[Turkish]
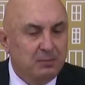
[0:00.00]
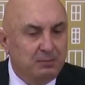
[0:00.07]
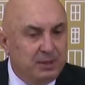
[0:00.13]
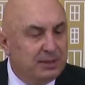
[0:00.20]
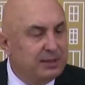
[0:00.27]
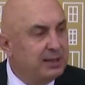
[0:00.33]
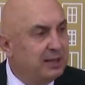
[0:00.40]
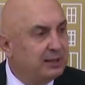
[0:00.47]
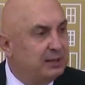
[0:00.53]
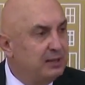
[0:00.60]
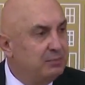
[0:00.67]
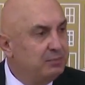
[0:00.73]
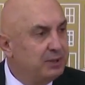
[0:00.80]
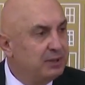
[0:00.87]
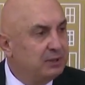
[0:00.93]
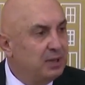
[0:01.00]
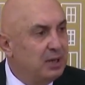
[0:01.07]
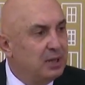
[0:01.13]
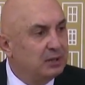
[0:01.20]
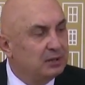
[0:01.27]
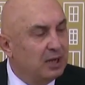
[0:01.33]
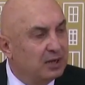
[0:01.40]
Biz zaten bir
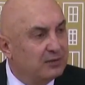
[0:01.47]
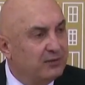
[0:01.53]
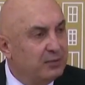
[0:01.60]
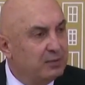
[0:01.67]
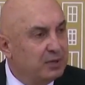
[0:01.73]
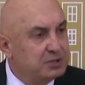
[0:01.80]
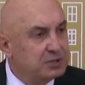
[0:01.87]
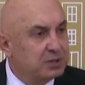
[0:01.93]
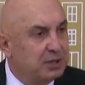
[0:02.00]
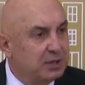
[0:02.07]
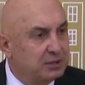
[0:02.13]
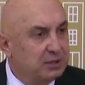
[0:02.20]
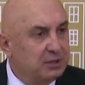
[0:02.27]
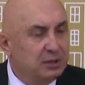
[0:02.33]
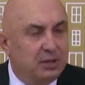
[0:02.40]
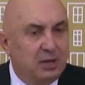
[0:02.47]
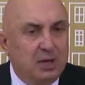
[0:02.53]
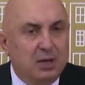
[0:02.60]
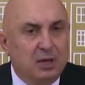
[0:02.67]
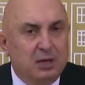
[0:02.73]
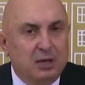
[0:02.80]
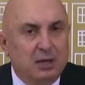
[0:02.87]
takvim açıkladık.
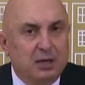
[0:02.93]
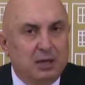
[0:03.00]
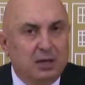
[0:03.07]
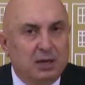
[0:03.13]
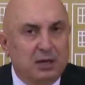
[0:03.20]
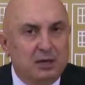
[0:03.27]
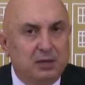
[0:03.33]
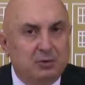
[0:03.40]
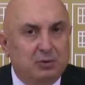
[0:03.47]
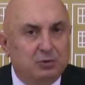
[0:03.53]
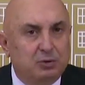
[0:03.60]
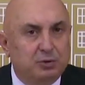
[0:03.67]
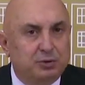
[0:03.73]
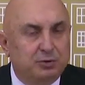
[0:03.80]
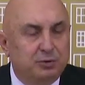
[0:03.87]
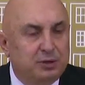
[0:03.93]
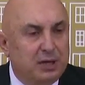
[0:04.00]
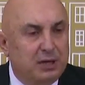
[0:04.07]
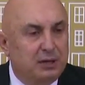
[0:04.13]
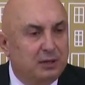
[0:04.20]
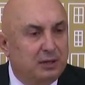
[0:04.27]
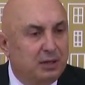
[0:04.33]
E, ayın
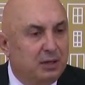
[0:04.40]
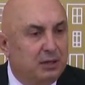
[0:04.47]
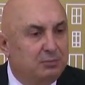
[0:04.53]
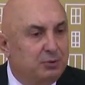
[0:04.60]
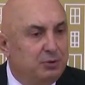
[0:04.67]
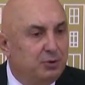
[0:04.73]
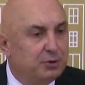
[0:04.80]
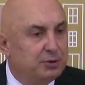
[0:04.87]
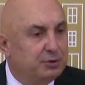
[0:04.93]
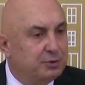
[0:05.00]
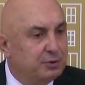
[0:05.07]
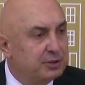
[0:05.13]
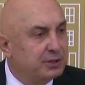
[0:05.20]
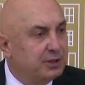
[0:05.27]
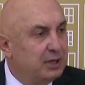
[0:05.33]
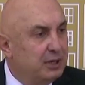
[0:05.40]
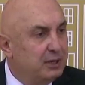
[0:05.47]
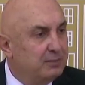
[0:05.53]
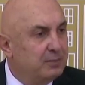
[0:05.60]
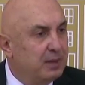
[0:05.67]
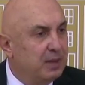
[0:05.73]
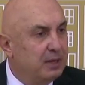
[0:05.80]
30'unda e, biliyorsunuz ki
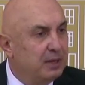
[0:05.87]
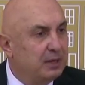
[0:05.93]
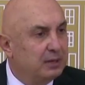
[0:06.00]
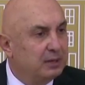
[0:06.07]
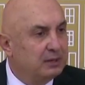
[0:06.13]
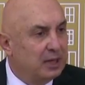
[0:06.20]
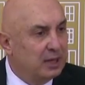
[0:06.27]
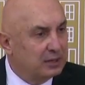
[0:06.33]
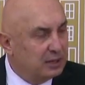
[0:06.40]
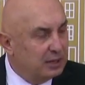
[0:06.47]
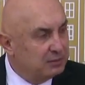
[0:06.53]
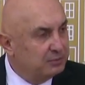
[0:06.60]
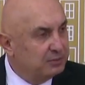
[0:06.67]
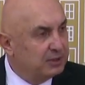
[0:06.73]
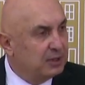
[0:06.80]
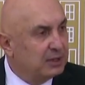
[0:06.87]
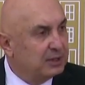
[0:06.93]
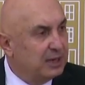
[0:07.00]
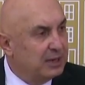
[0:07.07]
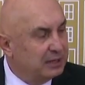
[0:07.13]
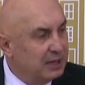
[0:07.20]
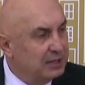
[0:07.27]
e, tekrar bir
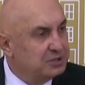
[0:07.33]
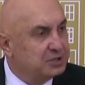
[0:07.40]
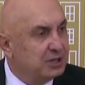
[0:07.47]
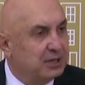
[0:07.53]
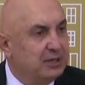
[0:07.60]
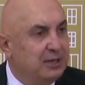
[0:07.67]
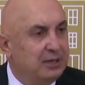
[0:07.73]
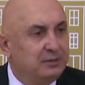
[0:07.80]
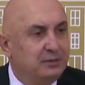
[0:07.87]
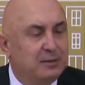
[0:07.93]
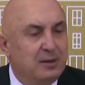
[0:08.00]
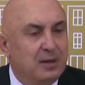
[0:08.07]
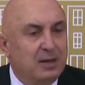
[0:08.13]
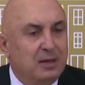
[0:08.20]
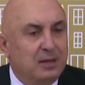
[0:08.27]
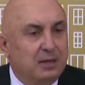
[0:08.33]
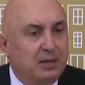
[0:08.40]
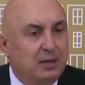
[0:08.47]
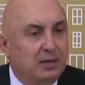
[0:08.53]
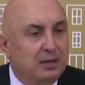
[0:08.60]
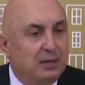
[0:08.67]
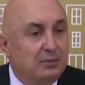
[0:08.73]
araya gelecekler e,
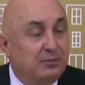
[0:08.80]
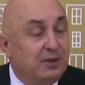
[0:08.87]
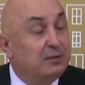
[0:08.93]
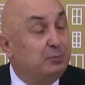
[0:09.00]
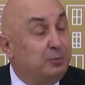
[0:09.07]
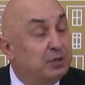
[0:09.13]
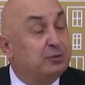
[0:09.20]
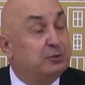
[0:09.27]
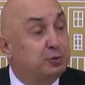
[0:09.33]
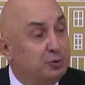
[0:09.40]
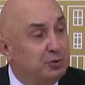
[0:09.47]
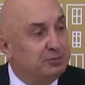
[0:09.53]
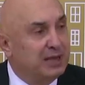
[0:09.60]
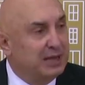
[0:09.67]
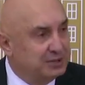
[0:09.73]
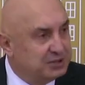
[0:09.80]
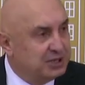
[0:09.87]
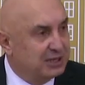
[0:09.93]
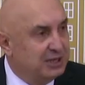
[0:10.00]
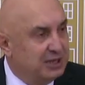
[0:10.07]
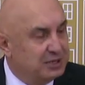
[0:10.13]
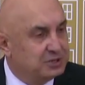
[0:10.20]
ve bir sunum
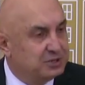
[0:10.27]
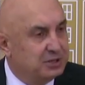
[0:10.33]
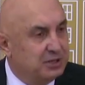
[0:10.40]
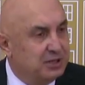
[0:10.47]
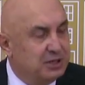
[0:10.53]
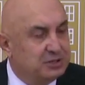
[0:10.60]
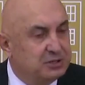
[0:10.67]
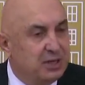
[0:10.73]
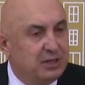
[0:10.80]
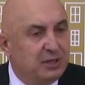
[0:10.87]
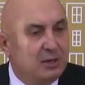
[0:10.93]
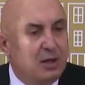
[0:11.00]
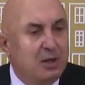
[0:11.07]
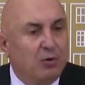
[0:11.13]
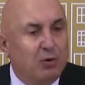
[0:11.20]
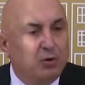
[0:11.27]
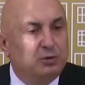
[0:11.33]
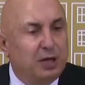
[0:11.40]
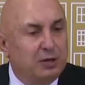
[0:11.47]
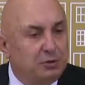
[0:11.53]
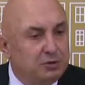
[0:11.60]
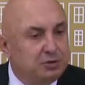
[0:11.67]
gerçekleştirilecek.
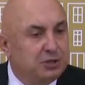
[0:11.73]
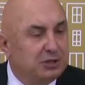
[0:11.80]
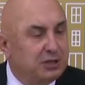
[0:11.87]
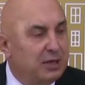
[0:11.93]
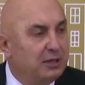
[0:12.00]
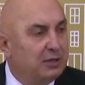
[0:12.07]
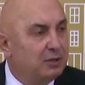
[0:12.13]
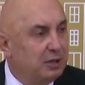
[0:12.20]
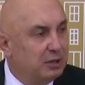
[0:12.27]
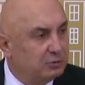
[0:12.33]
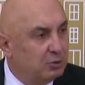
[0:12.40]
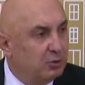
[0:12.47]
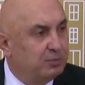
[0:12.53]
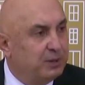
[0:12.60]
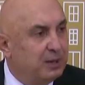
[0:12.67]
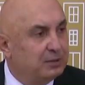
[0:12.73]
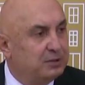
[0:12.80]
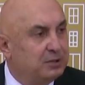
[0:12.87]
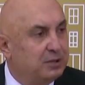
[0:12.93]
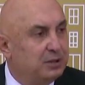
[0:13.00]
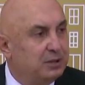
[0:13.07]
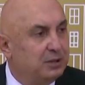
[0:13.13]
Ondan önce de e,
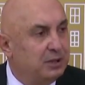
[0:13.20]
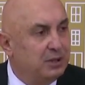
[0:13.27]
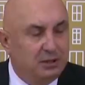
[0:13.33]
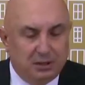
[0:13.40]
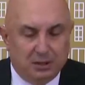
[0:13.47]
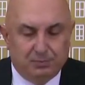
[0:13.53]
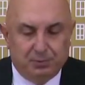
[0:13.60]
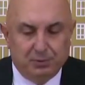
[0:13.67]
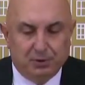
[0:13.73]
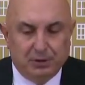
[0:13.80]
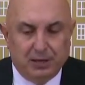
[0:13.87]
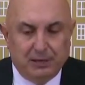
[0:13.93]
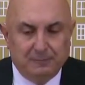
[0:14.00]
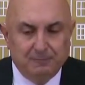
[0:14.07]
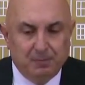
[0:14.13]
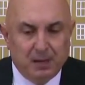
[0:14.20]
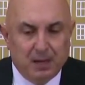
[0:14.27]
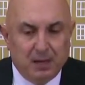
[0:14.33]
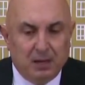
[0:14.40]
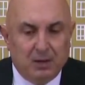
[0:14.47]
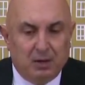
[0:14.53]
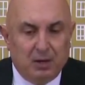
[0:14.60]
toplantı e, yapıyorlar
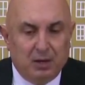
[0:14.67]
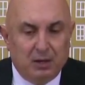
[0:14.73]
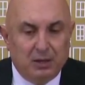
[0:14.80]
e,